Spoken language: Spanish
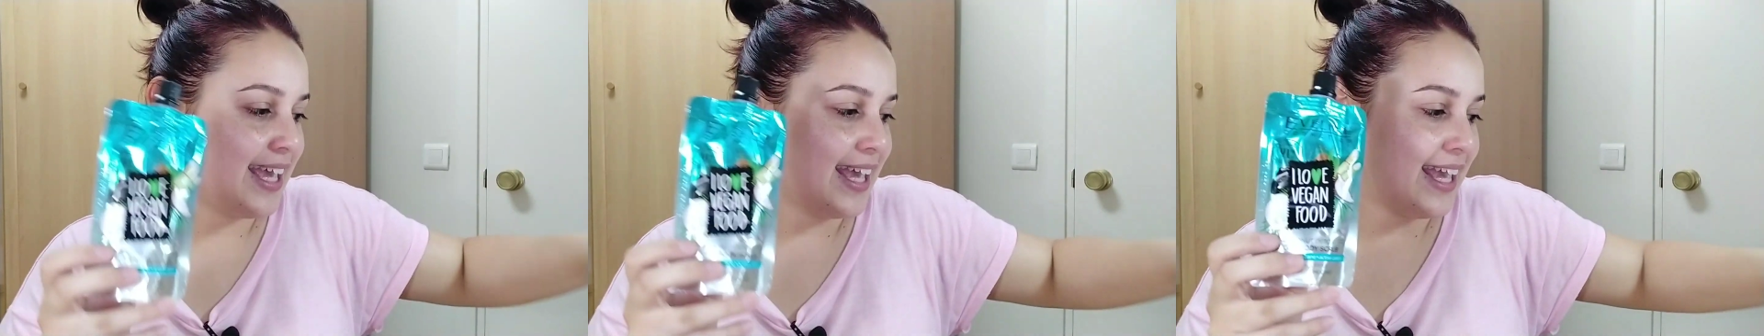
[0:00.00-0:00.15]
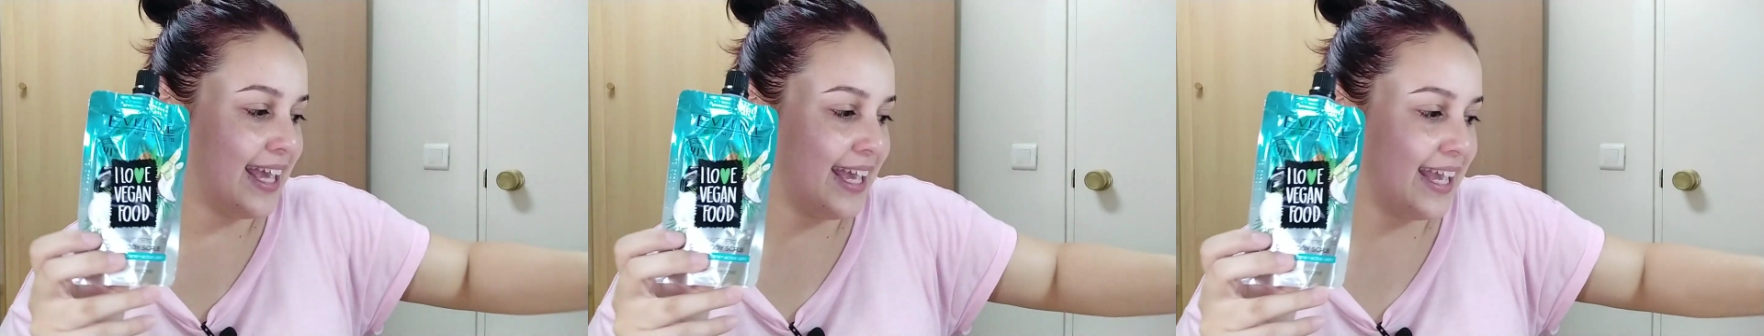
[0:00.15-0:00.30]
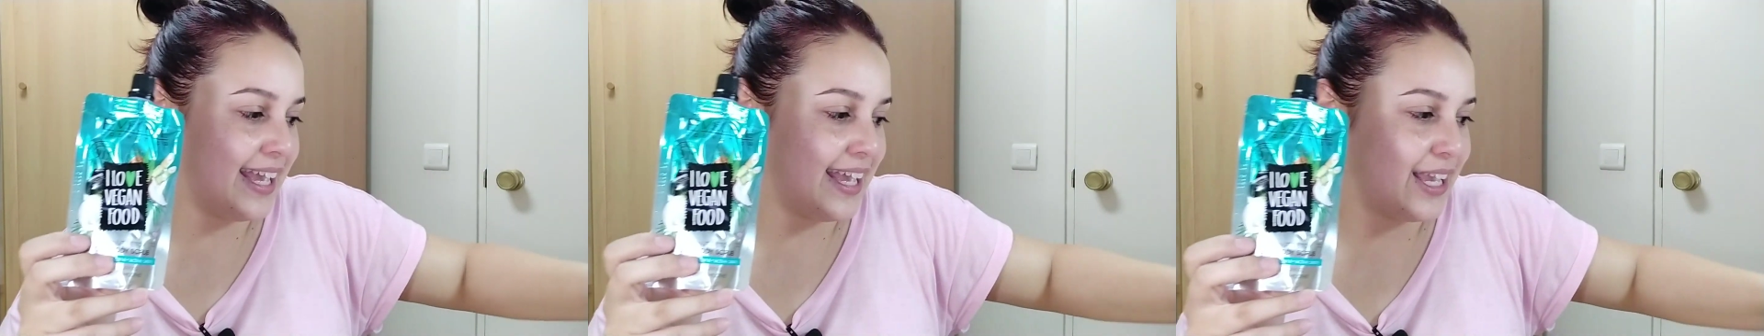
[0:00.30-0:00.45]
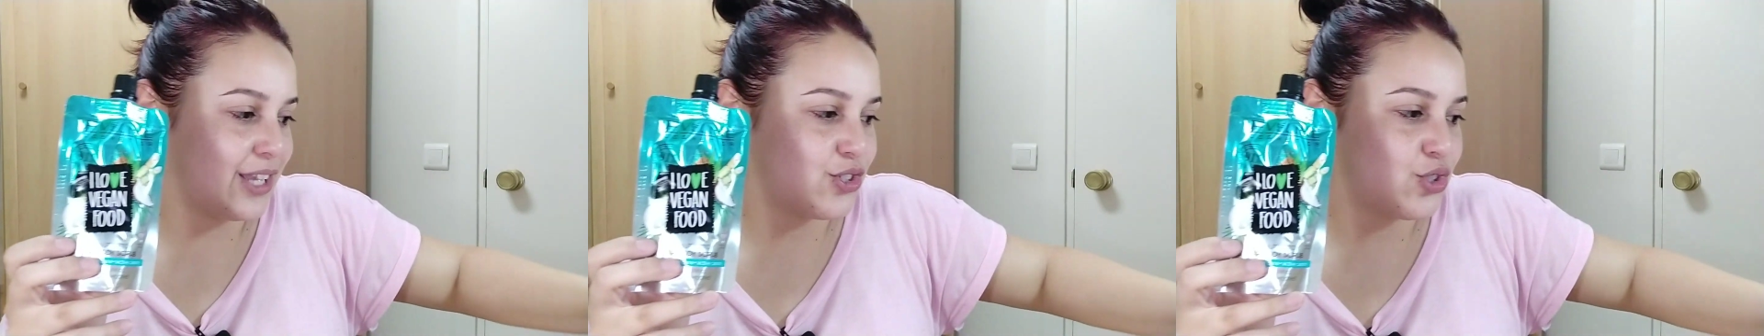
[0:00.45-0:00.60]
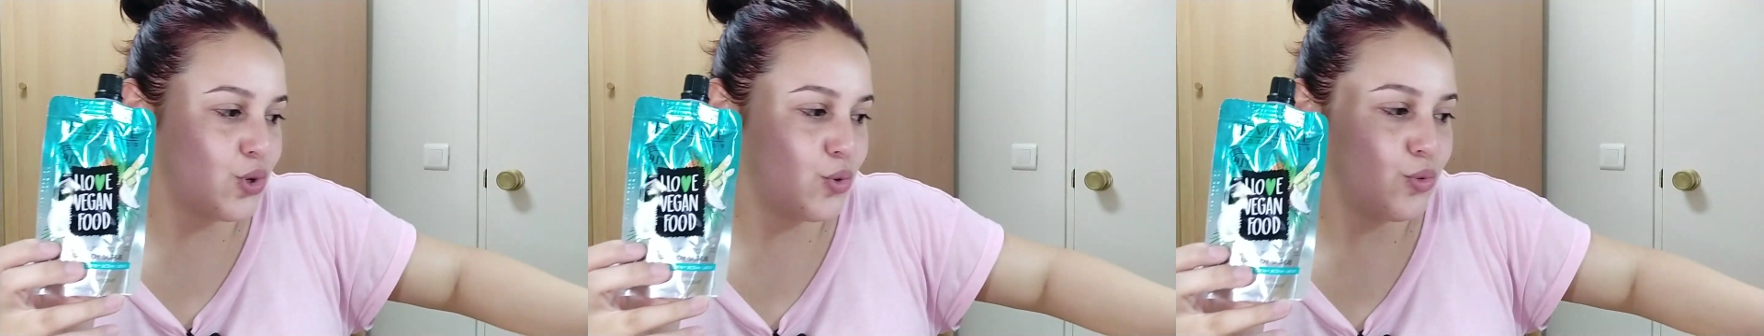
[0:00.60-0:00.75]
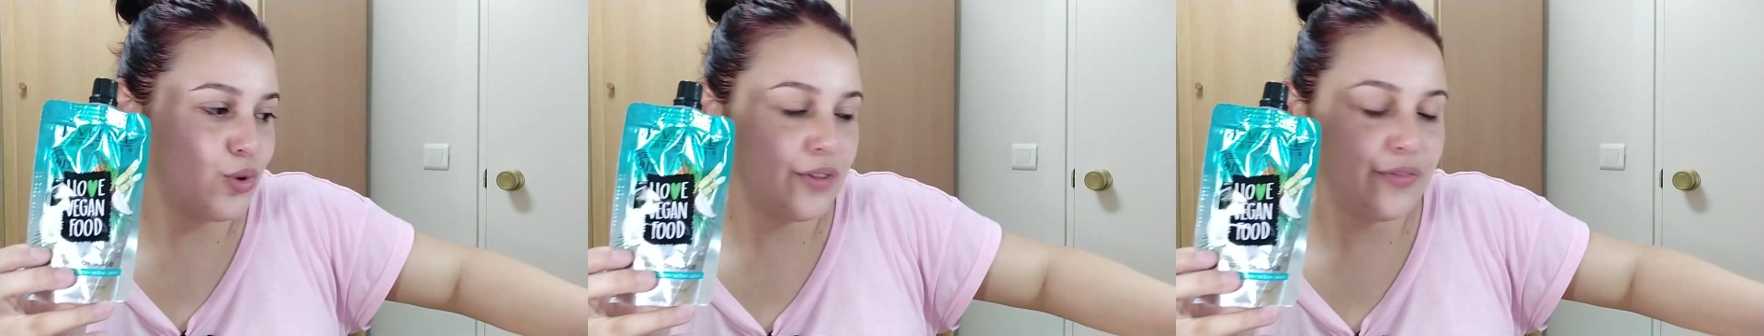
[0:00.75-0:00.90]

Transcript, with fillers: Eh, son un